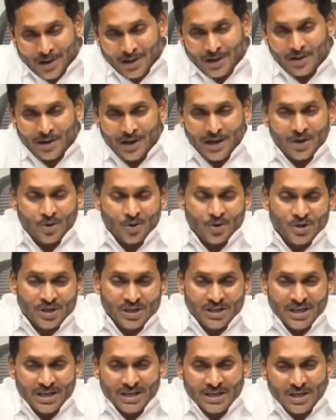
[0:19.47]
ఇది వెలుగులేకి
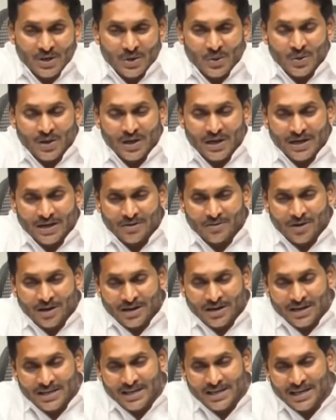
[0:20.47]
వచ్చిందంటే కూడా
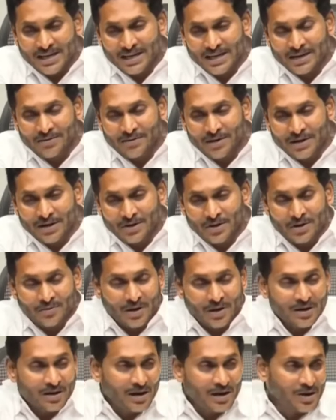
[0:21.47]
ఇవన్నీ జరిగి ఇవన్నీ
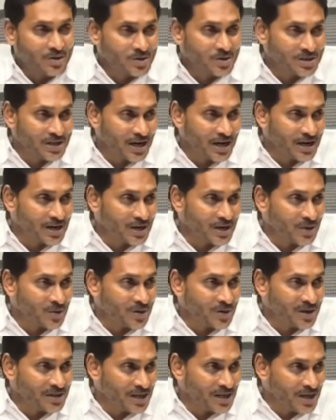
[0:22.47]
కూడా వెలుగులేకి వచ్చాయంటే
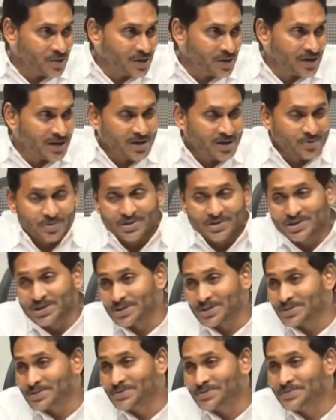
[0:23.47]
కూడా దేవుడే
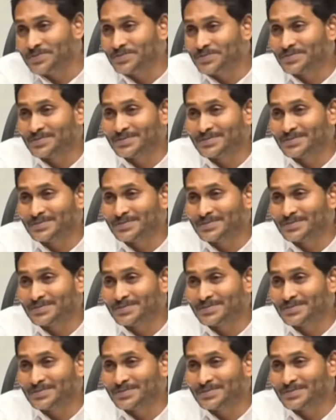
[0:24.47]
నడిపించాడు